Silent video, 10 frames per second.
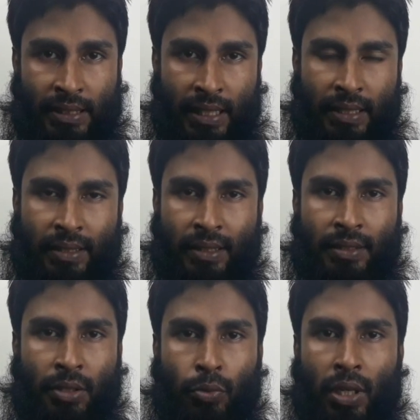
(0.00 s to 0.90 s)
জেনেটিক
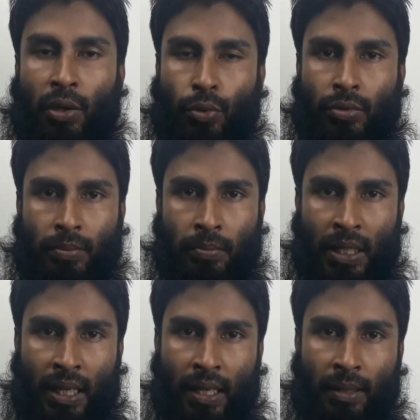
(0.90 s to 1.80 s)
যে গুণাগুণ
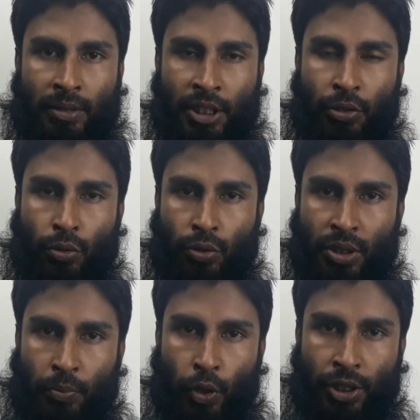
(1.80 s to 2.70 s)
বা জিনগত
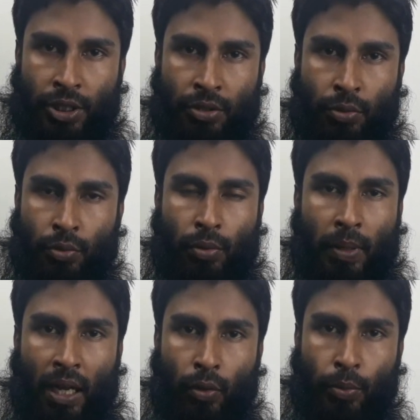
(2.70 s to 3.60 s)
যে বৈশিষ্ট্যগুলো
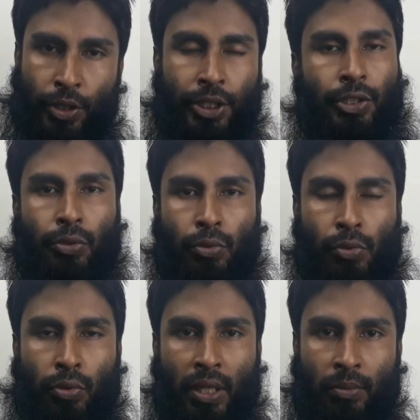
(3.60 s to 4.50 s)
ভালো
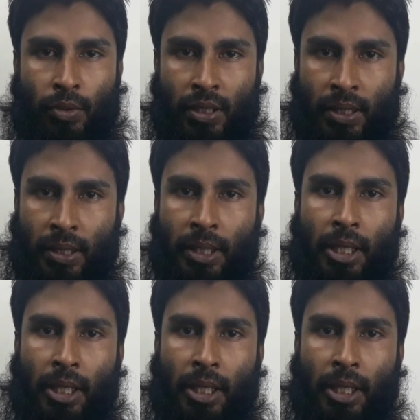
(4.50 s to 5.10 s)
বৈশিষ্ট্যগুলো তার মধ্যে